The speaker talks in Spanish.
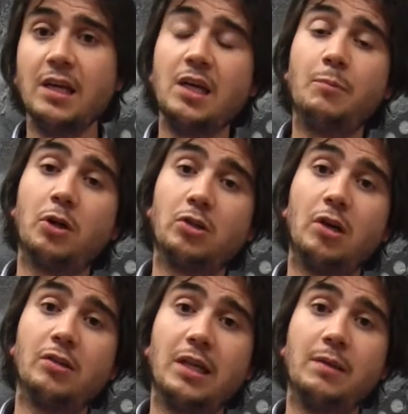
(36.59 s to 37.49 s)
Y por otro
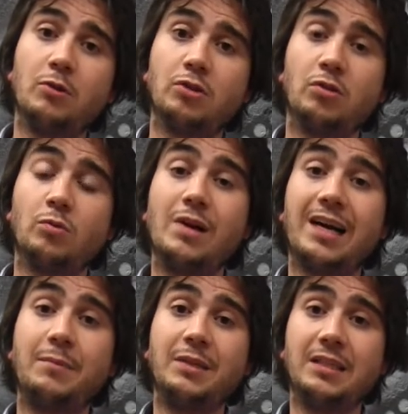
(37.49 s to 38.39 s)
lado tenemos una
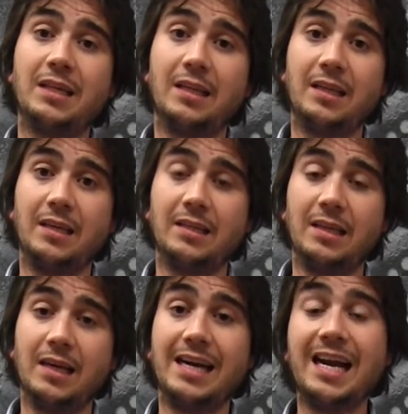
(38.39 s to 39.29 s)
herramienta
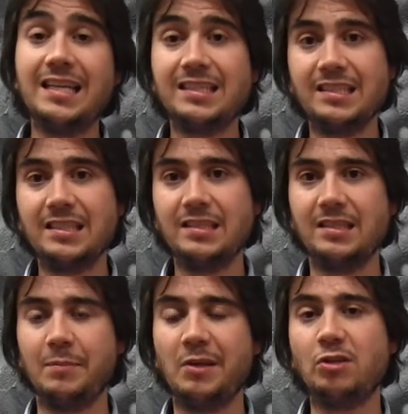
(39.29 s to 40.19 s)
de, análisis
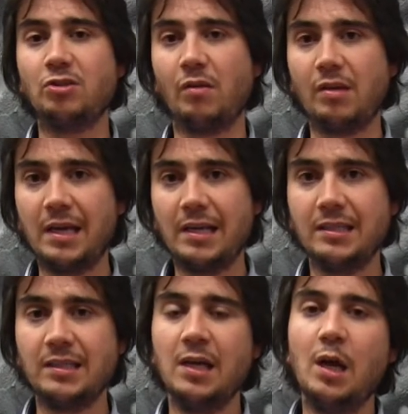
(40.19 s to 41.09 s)
de medios
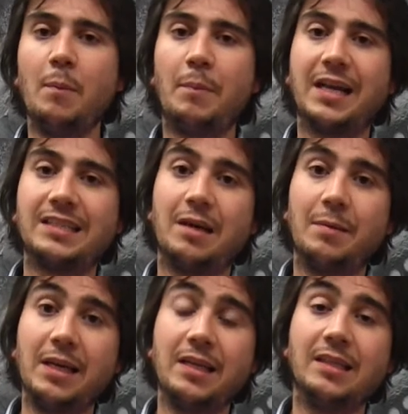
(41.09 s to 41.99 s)
sociales para
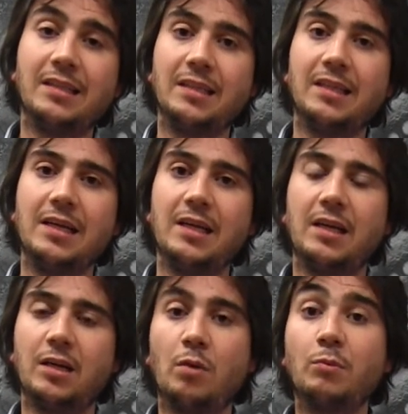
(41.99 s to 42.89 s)
saber y entender
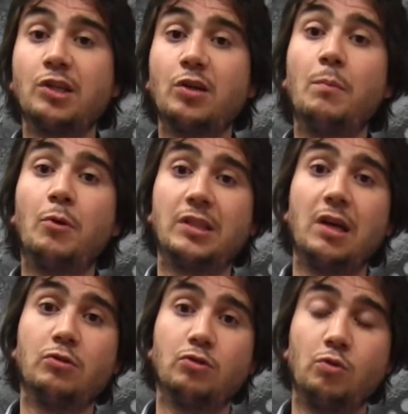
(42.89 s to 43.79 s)
eh, cómo se comportan
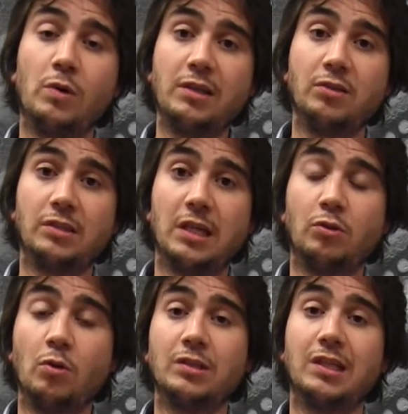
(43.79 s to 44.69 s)
los usuarios,
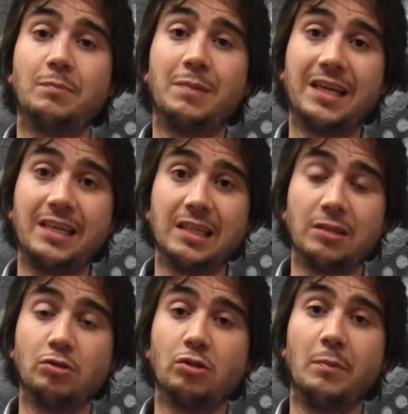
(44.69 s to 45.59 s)
tanto en nuestras páginas,
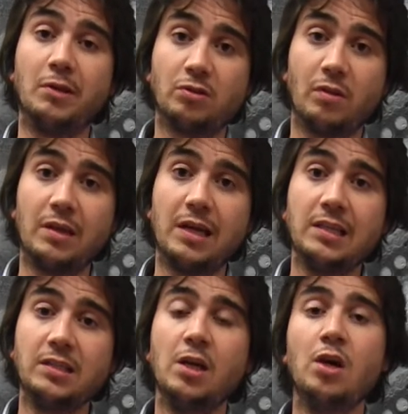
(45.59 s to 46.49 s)
en nuestros medios
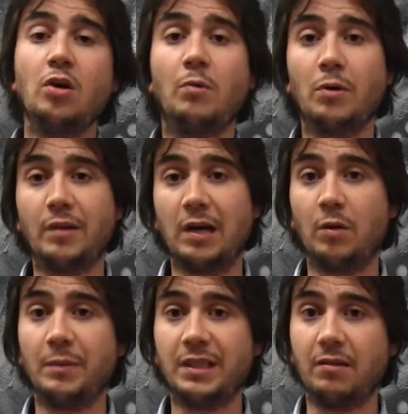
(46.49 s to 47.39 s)
sociales, como los de la
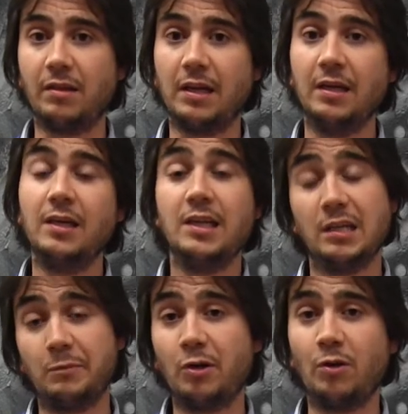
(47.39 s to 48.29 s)
competencia.
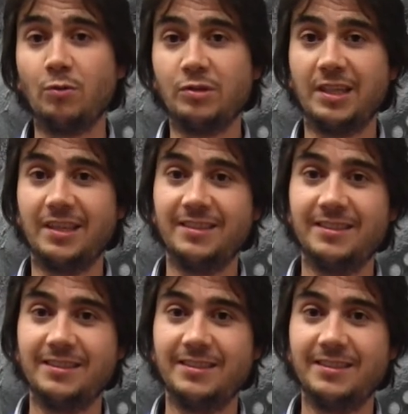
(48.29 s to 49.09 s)
Espero que os guste.